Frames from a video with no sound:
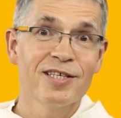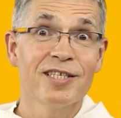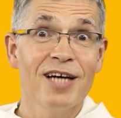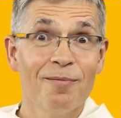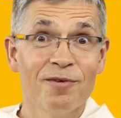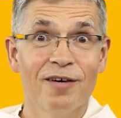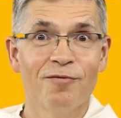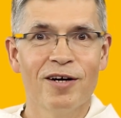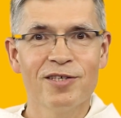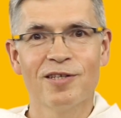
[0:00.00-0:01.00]
sami na
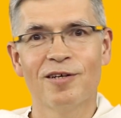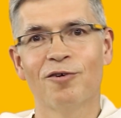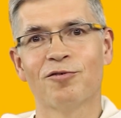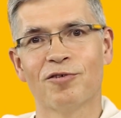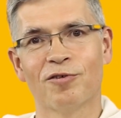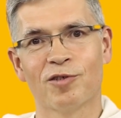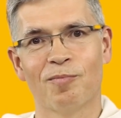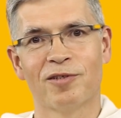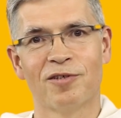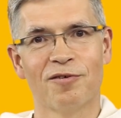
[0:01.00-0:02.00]
własne oczy to
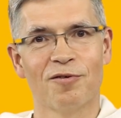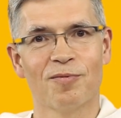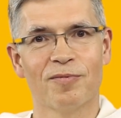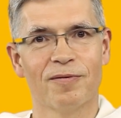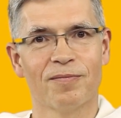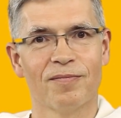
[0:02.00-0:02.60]
zobaczyliśmy.